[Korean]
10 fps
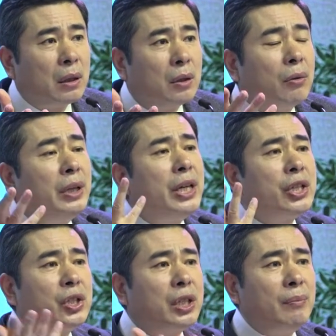
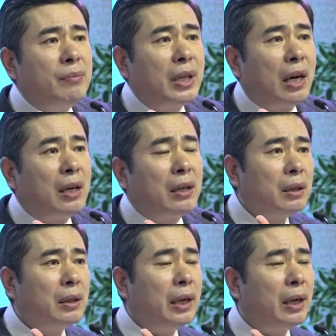우리의 심장에
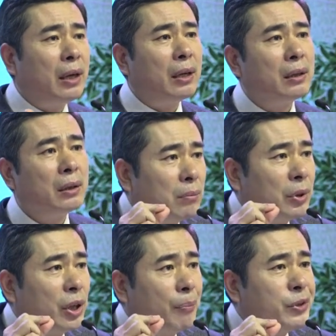
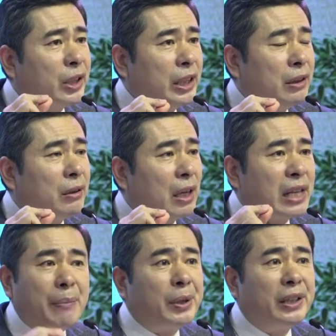뭐 염증이 있는가
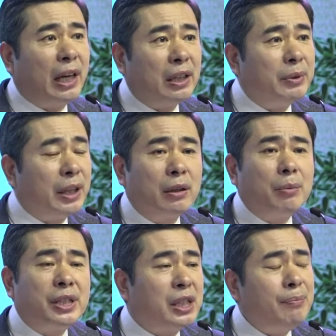살피는 게 아닙니다.
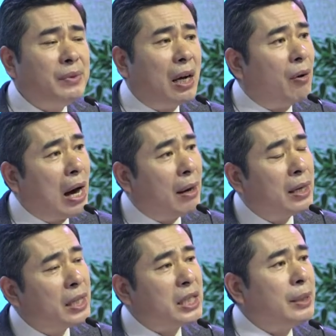여러분
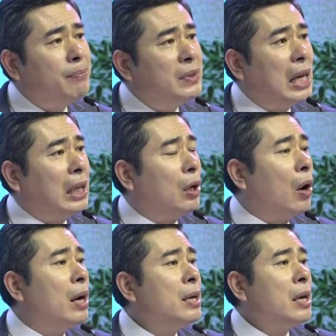심장와
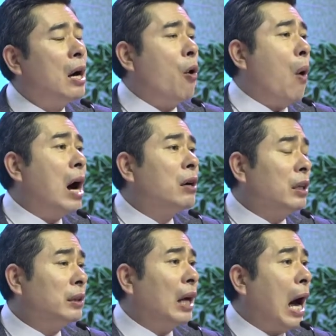심장 왕
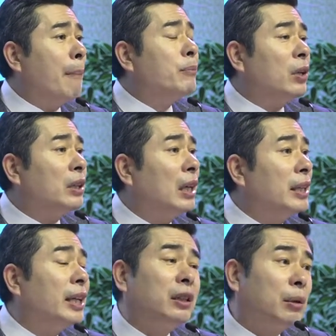걸렸, 암
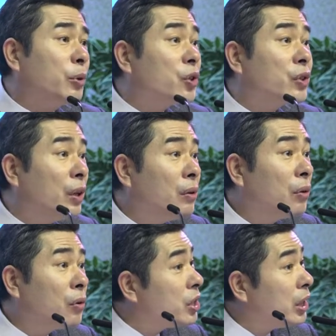걸렸다는 얘기 들어보셨어요?
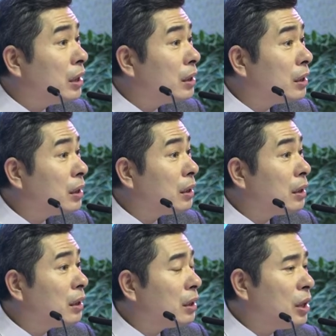혹시
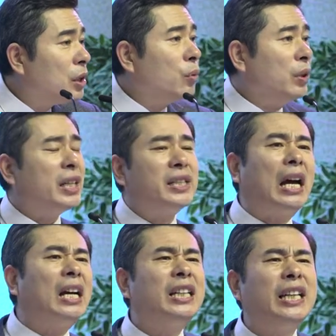우리의
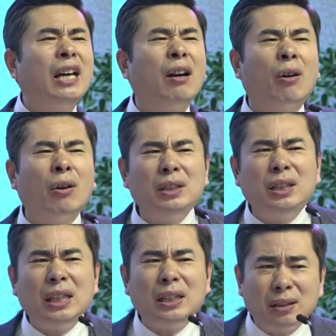장기에
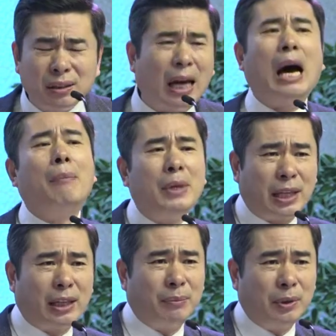어디든 암이
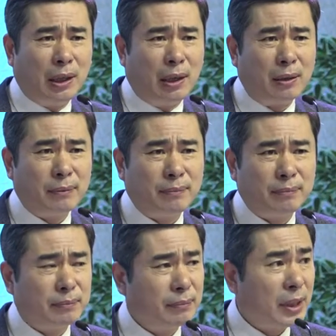생깁니다.
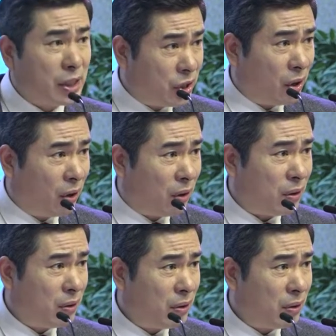그죠?